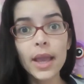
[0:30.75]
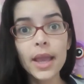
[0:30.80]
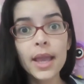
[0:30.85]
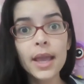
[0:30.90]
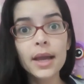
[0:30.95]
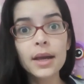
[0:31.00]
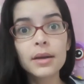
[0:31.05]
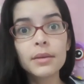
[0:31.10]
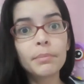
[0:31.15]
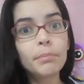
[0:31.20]

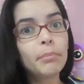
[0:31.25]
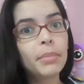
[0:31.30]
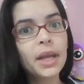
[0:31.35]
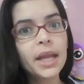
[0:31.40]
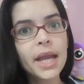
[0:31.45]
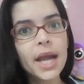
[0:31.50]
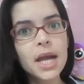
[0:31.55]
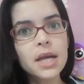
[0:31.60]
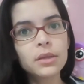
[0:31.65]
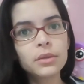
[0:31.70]
e
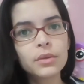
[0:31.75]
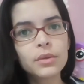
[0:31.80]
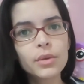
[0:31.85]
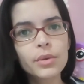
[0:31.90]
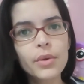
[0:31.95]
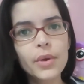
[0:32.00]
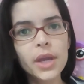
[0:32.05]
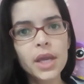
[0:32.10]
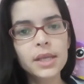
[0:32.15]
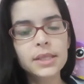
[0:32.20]
ampliando o
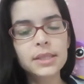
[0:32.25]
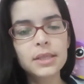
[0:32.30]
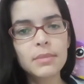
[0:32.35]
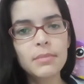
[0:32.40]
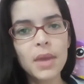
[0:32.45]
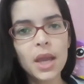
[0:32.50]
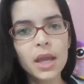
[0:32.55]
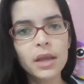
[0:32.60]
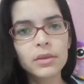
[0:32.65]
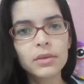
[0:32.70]

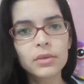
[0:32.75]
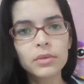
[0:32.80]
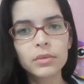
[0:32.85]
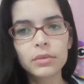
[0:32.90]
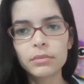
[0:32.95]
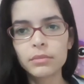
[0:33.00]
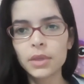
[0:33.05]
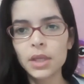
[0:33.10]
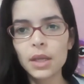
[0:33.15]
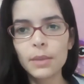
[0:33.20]
conhecimento
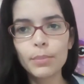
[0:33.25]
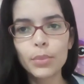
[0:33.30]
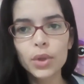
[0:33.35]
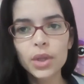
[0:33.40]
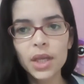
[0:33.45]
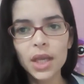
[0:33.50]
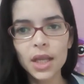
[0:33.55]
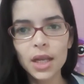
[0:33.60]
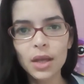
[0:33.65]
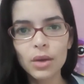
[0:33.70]
e, por
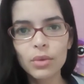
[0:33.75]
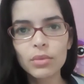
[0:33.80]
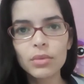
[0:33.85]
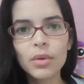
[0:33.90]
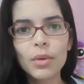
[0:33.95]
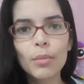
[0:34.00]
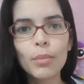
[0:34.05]
que não,